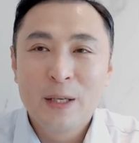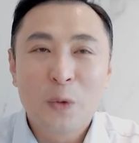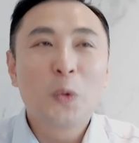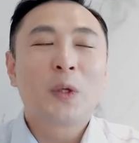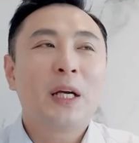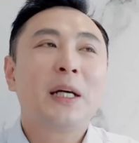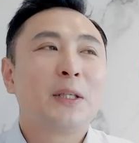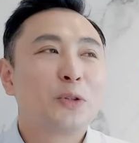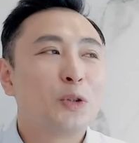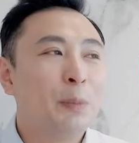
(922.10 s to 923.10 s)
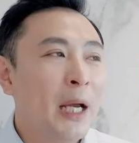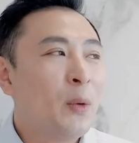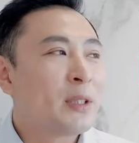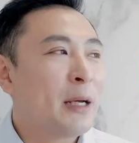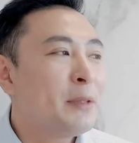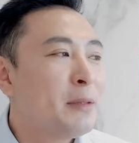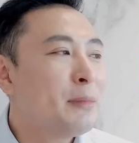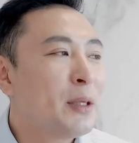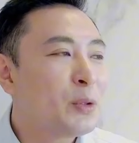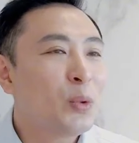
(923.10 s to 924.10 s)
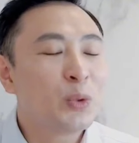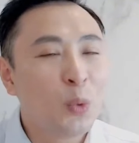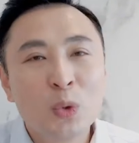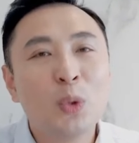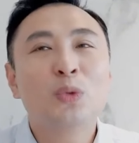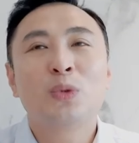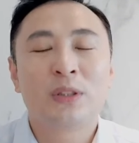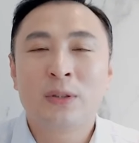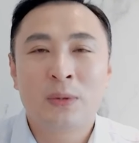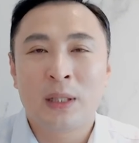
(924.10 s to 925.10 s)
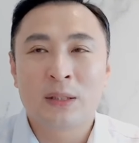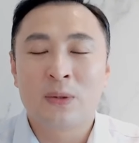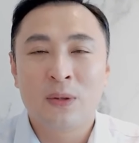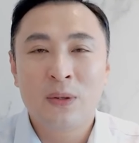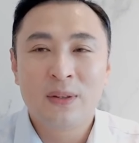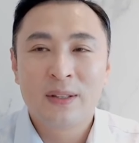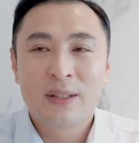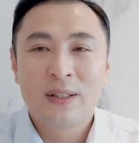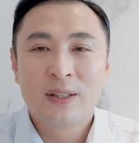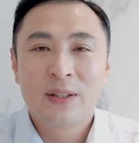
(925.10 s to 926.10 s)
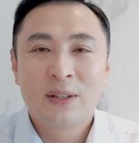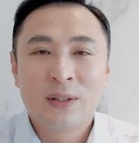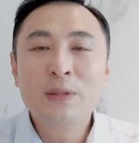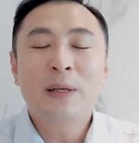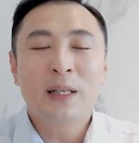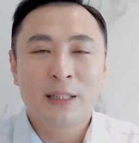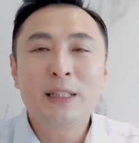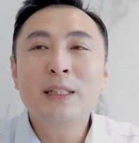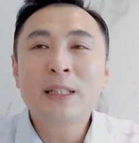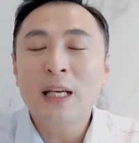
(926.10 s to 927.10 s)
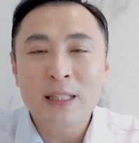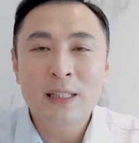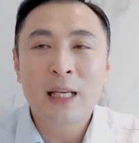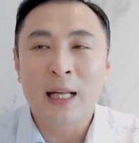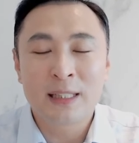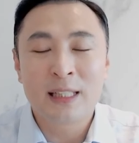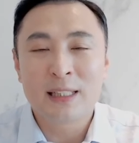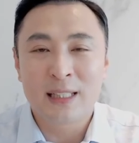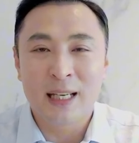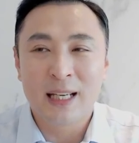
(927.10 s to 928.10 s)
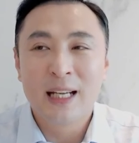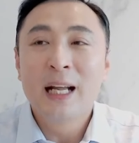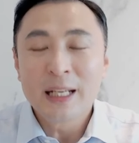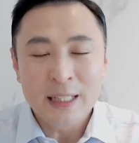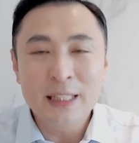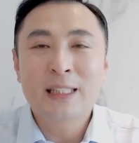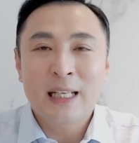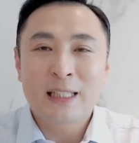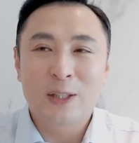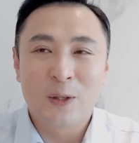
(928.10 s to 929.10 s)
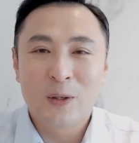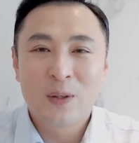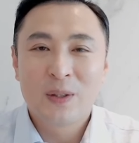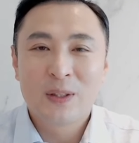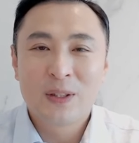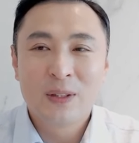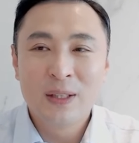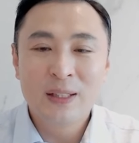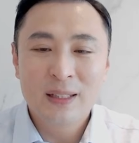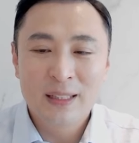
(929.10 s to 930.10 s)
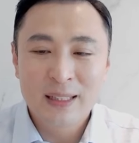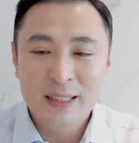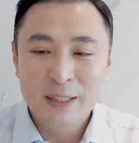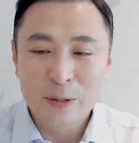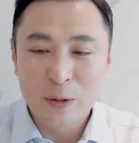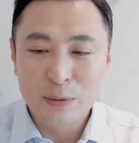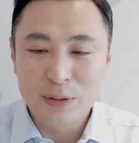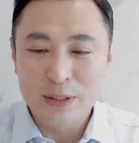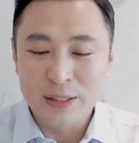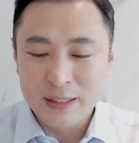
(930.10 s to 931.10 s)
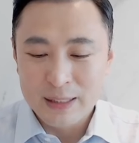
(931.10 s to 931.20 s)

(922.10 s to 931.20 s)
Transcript: 그렇게 해가지고 매월 삼십만 원 또 용돈으로 쓰는 거 아니요? 얼마나 기특해, 기특해, 안 기특해. 기특하죠? 예? 여러분들,